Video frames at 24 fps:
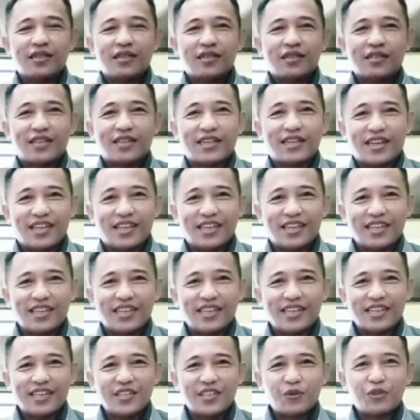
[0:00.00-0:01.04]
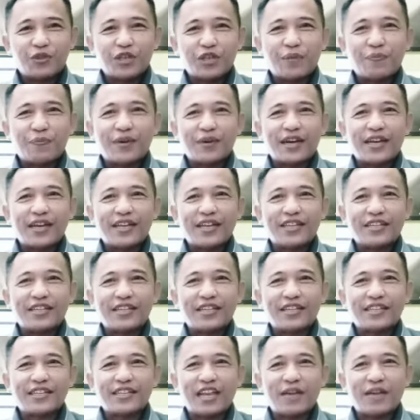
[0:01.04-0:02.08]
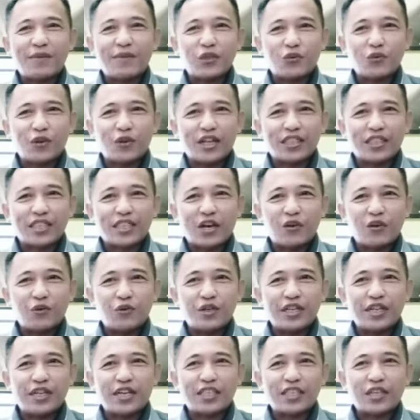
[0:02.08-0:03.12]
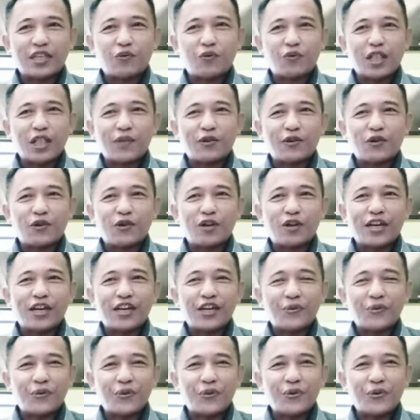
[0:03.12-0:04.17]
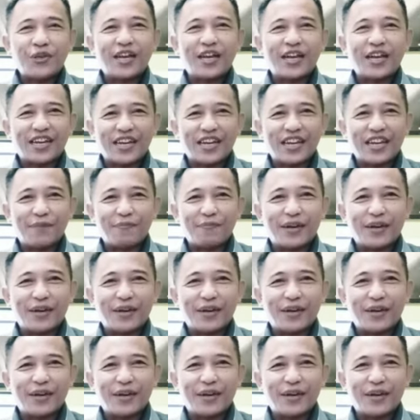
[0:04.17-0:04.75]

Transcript: Sekali lagi saya ucapkan selamat ulang tahun Ikatan Wartawan Online Iwo yang ke-8.